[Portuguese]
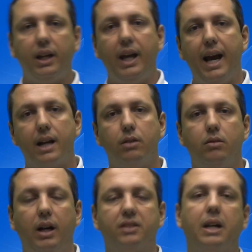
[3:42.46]
que, que eram
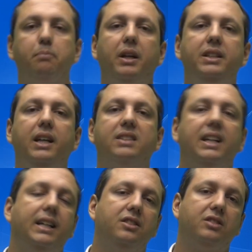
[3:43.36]
as capitanias
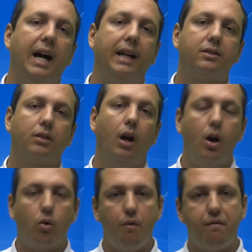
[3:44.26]
hereditárias?
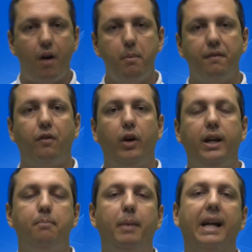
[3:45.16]
Conforme
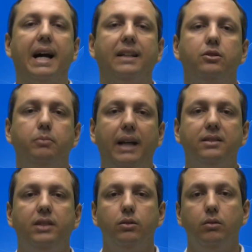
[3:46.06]
foi empregado no
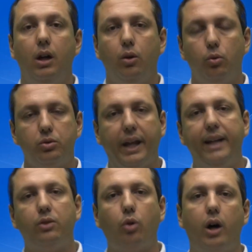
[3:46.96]
Brasil, o
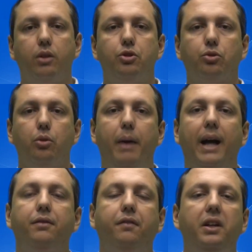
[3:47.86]
território
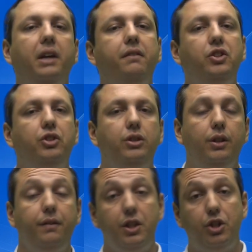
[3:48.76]
descoberto foi
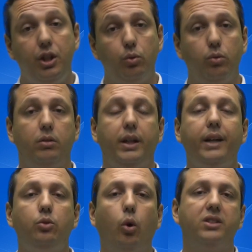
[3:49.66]
dividido
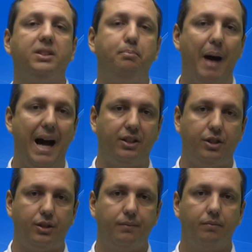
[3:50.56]
em 12
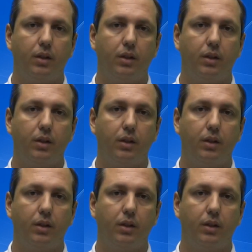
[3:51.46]
partes.